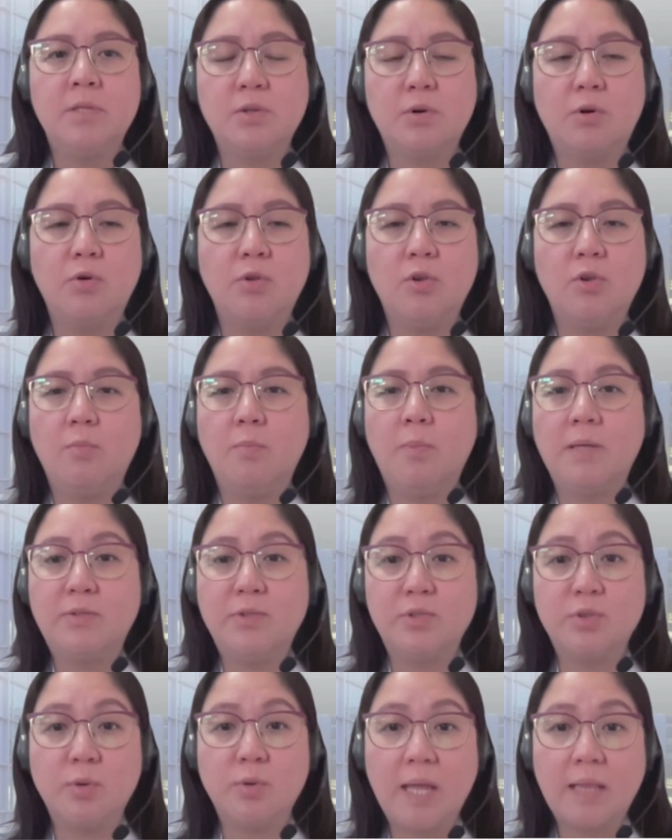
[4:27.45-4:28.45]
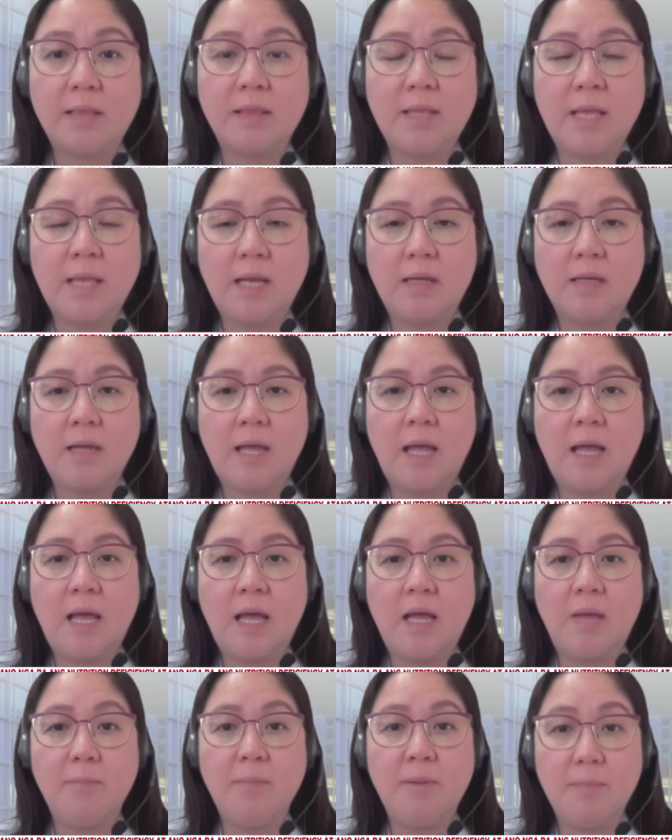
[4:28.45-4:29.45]
So yung pagsusugat ng
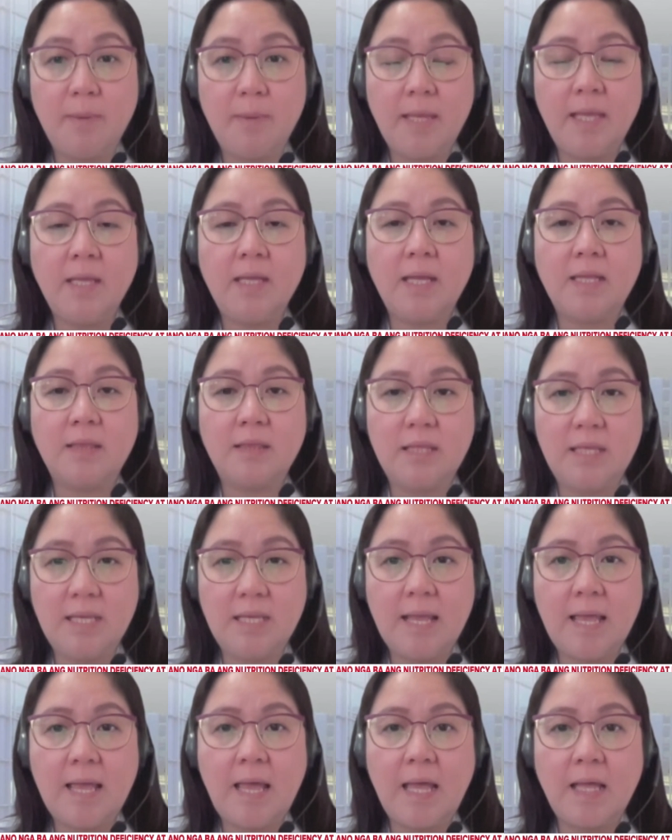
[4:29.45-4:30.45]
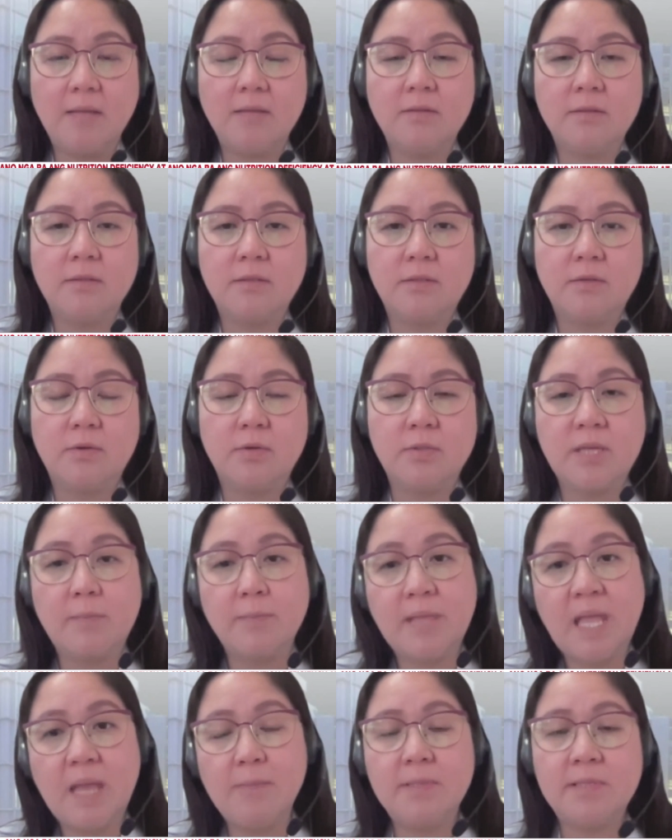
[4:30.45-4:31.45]
uh, bibig at dila, So
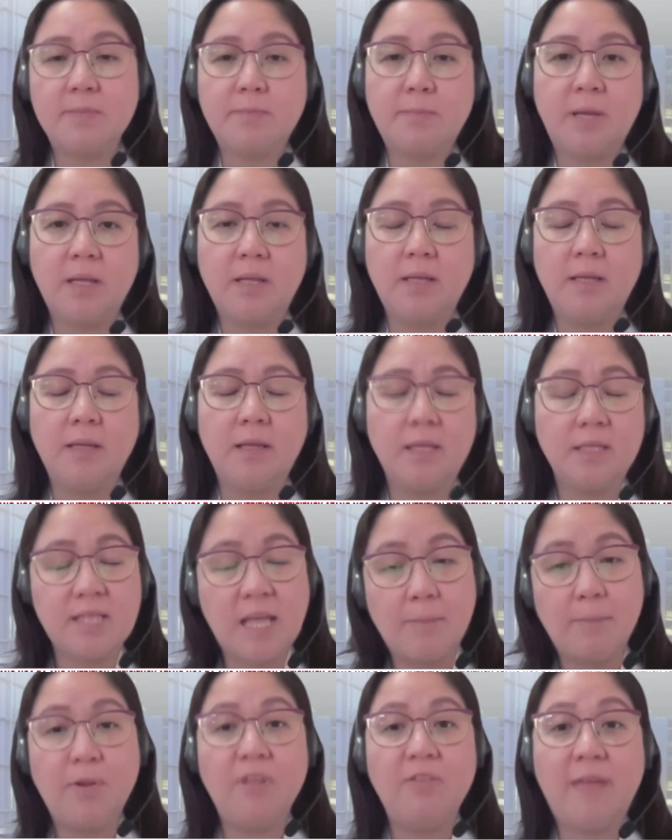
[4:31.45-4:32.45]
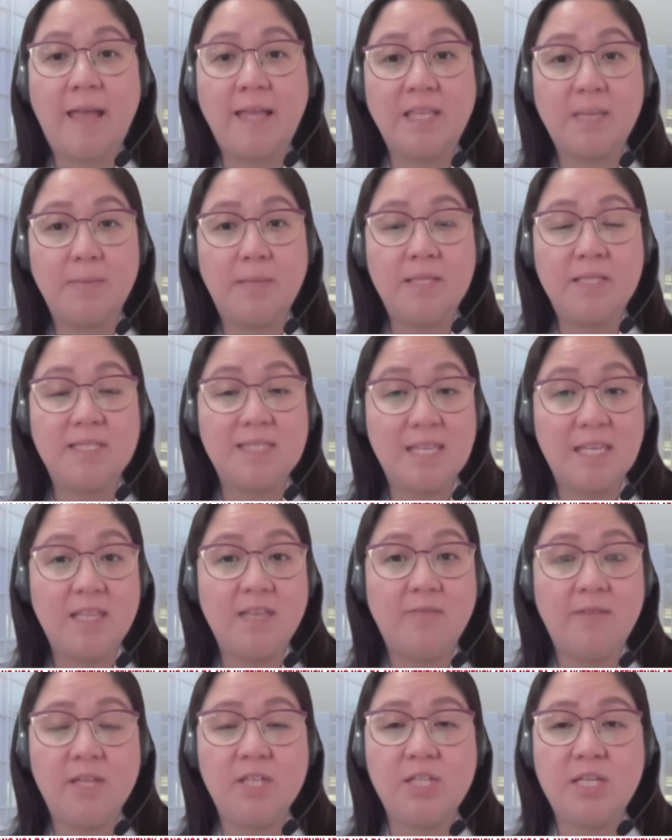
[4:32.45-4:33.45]
sometimes, pag example, vitamin C
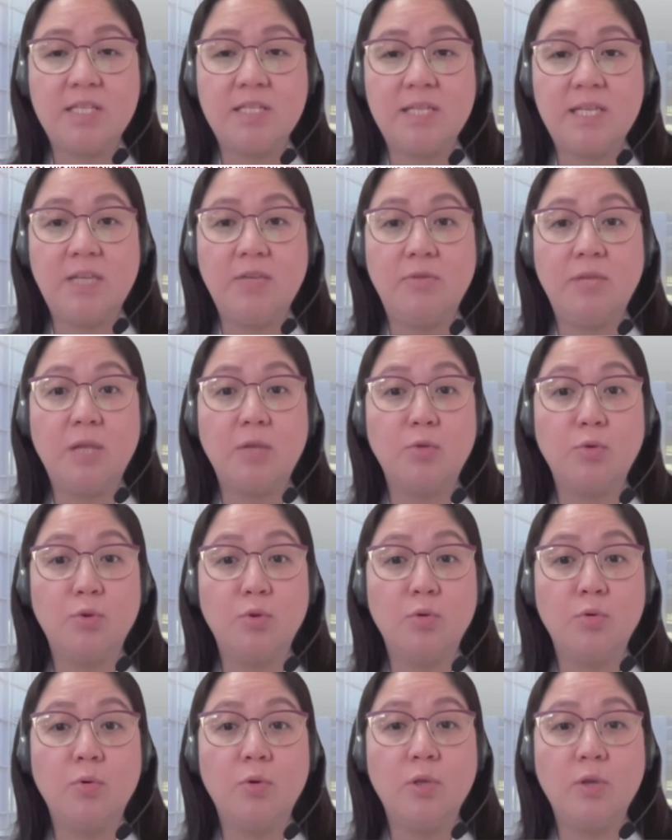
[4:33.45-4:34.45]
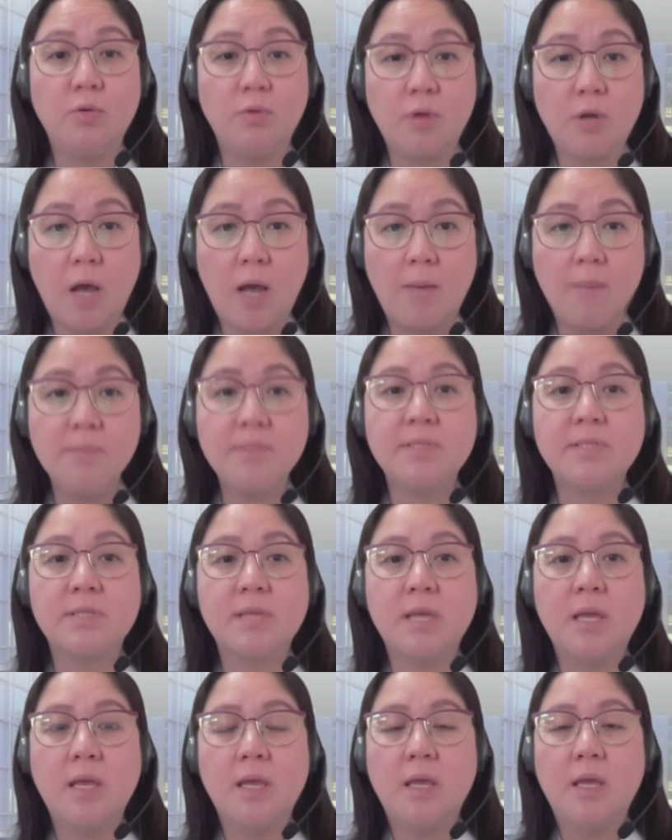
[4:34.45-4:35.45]
deficiency, yung nagdudugo yung
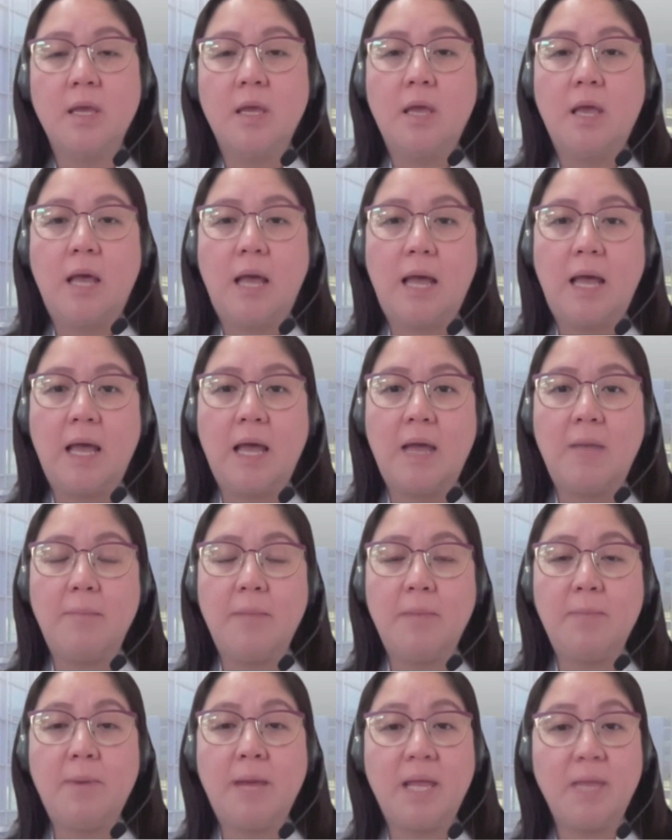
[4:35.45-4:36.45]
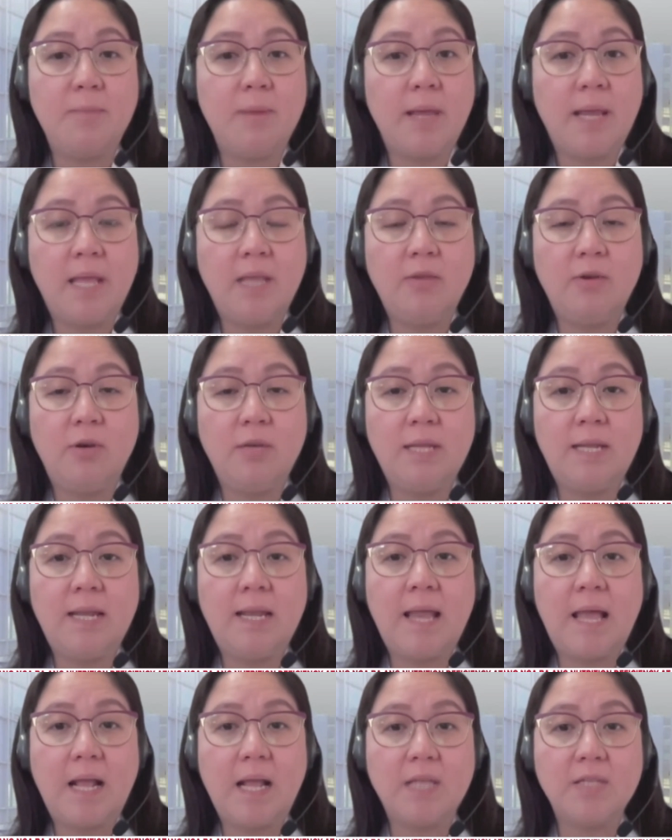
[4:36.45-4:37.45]
gums, uh, may mga iba rin, no,
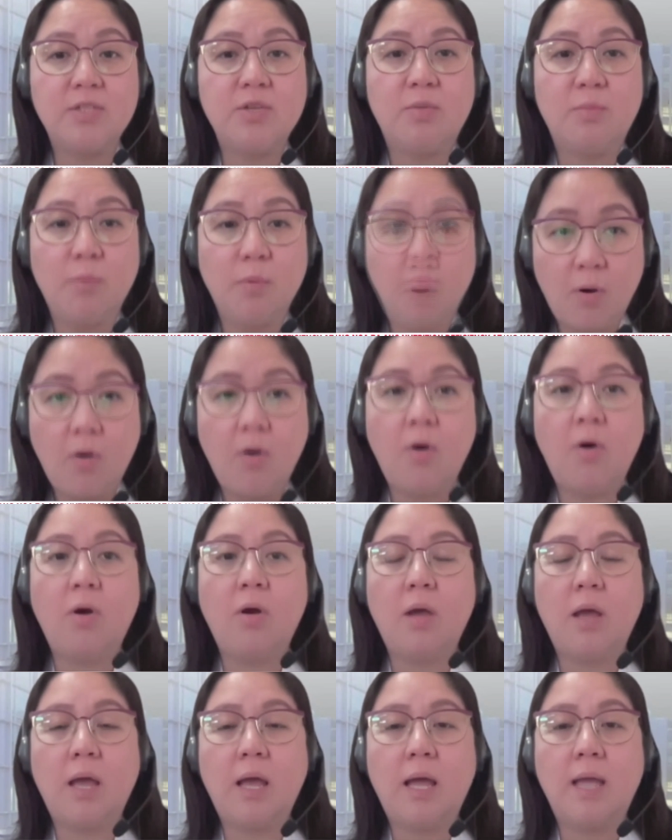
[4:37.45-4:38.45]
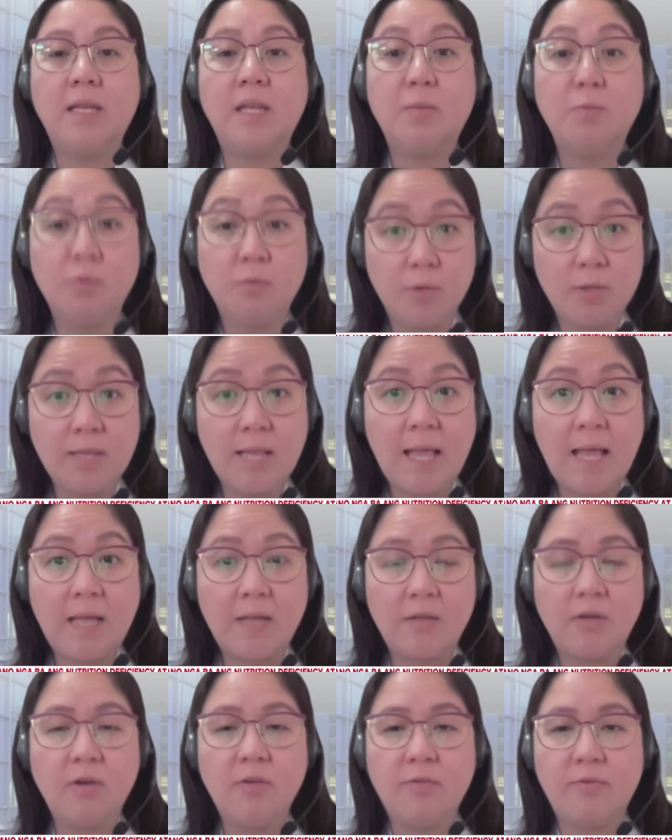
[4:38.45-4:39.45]
nalalagas yung buhok, uh,
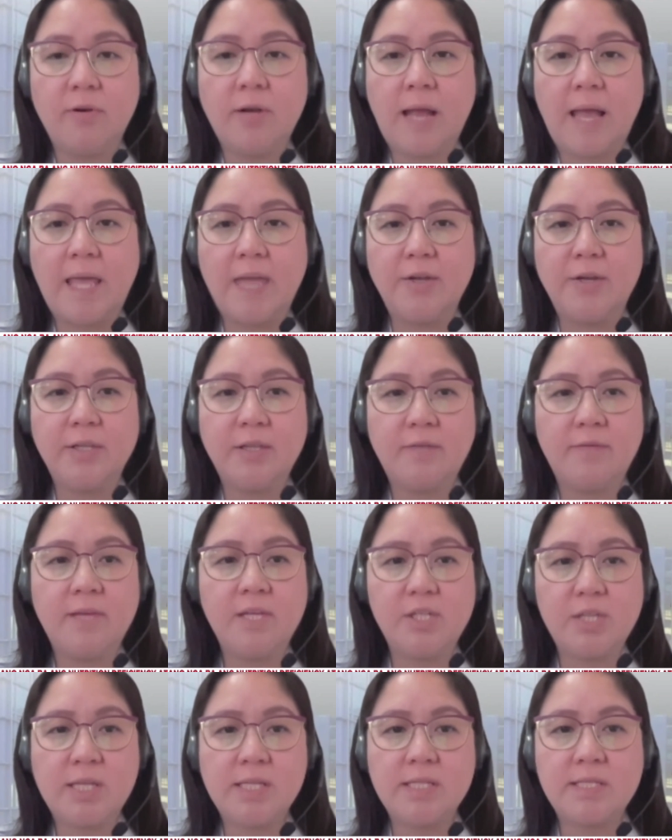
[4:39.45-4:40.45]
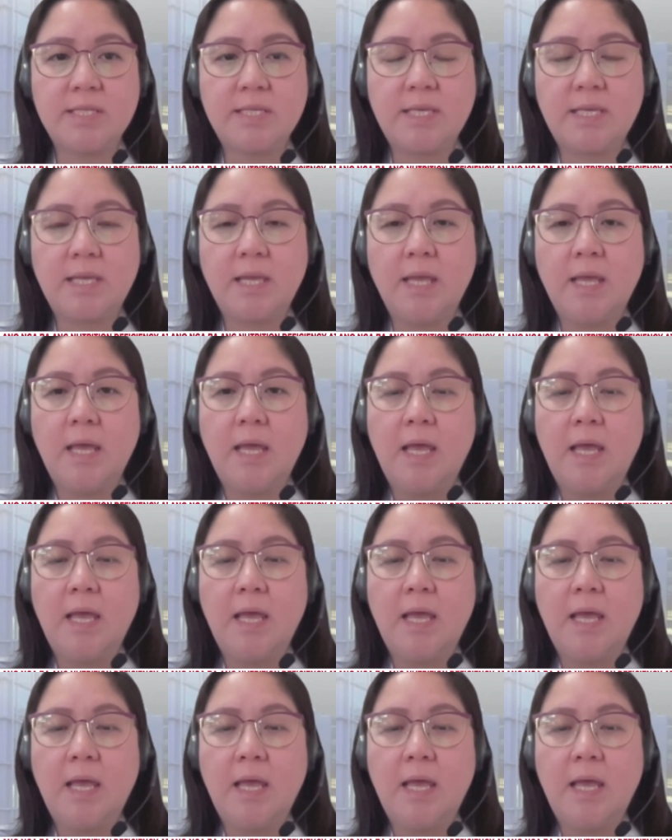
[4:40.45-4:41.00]
namumutla, no, for iron deficiency.